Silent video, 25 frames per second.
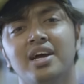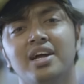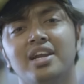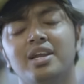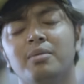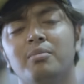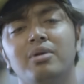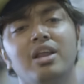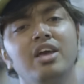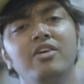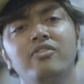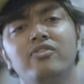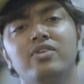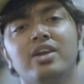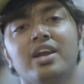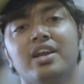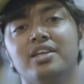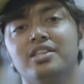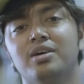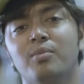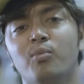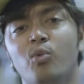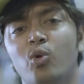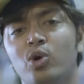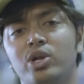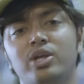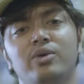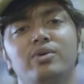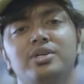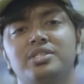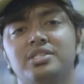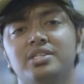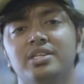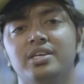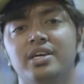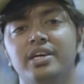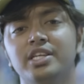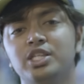நம்ம லைஃப்ல என்னதான்
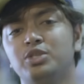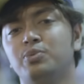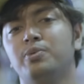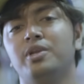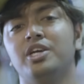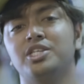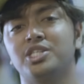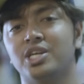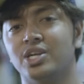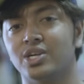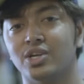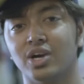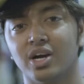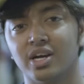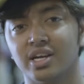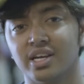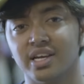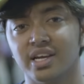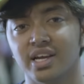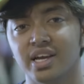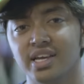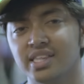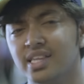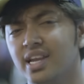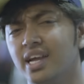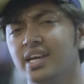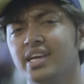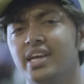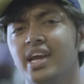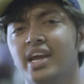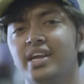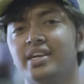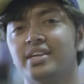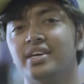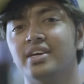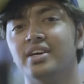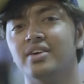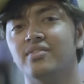மோட்டிவேஷன் இன்ஸ்பிரேஷன் டாக்கு இதெல்லாம்
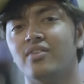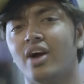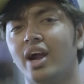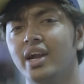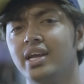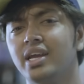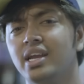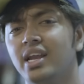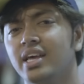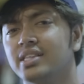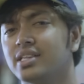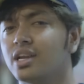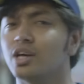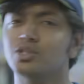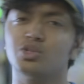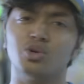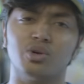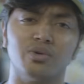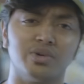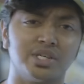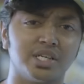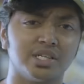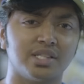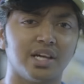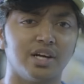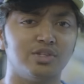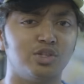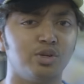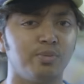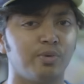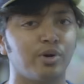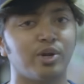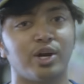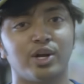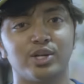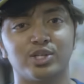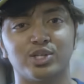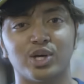கேட்டு வாழ்க்கையில் எதனாச்சும் ஒரு விஷயத்தை அச்சீவ்
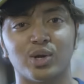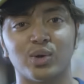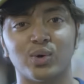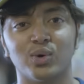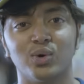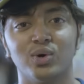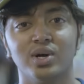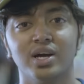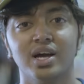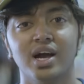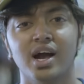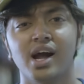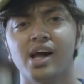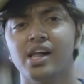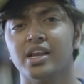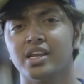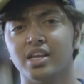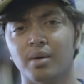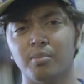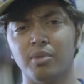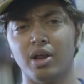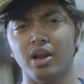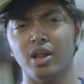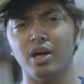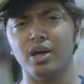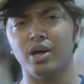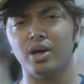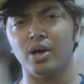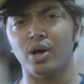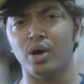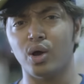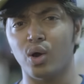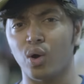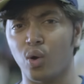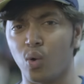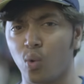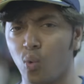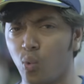பண்ண நினைச்சாலும் நம்மளால
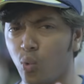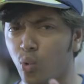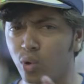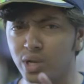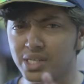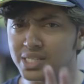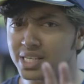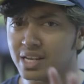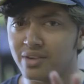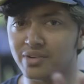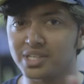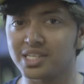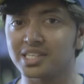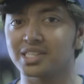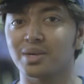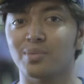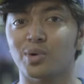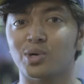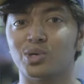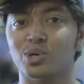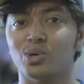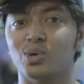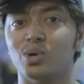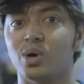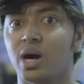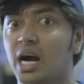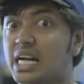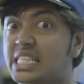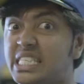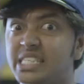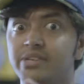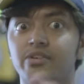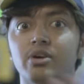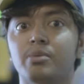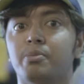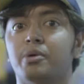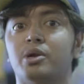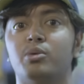ஒரு சில விஷயத்த மட்டும்
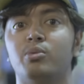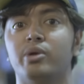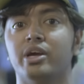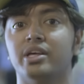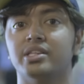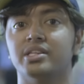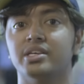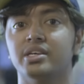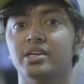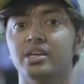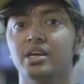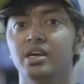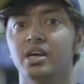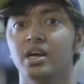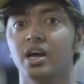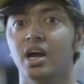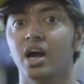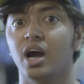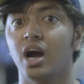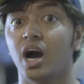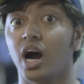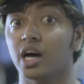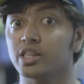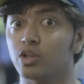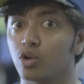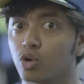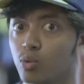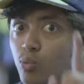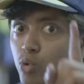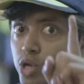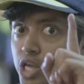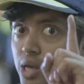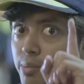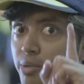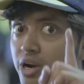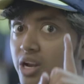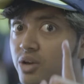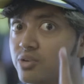அச்சீவே பண்ண முடியாது அது ஒரு
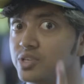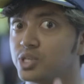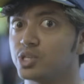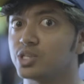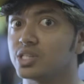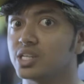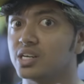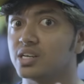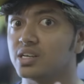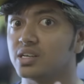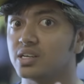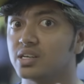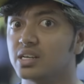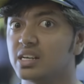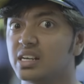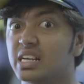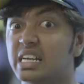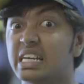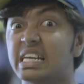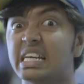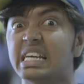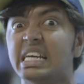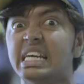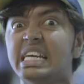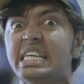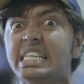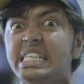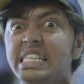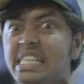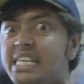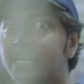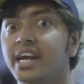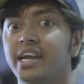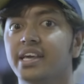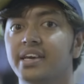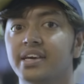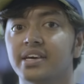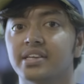முக்கியமான விஷயம் தான் ஈ
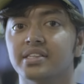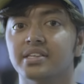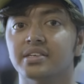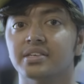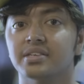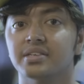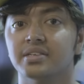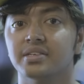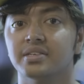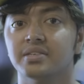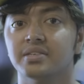அடிக்கிறது